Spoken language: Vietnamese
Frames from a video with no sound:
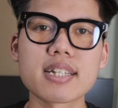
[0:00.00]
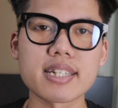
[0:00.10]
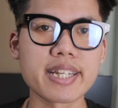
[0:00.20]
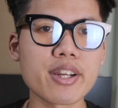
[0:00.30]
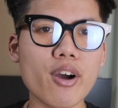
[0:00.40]

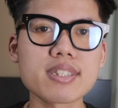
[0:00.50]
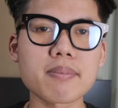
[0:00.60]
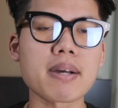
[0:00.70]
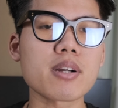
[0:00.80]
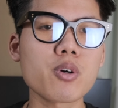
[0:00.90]
đến đó nhập
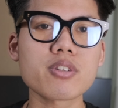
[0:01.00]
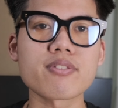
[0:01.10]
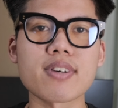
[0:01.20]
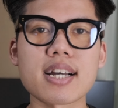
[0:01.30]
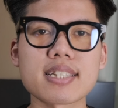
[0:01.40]
mã code
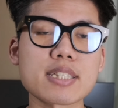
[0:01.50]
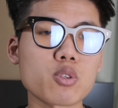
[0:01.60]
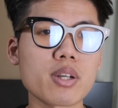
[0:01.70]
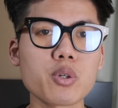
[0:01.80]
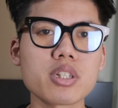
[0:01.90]
và thanh
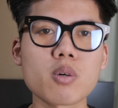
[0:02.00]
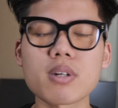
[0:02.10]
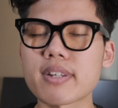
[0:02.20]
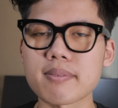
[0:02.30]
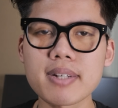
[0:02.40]
toán thôi không
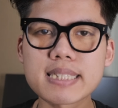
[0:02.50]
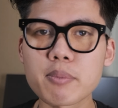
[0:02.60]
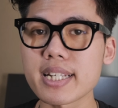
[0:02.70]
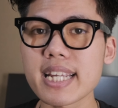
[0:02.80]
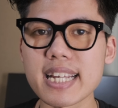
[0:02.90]
cần phải bất kỳ một cái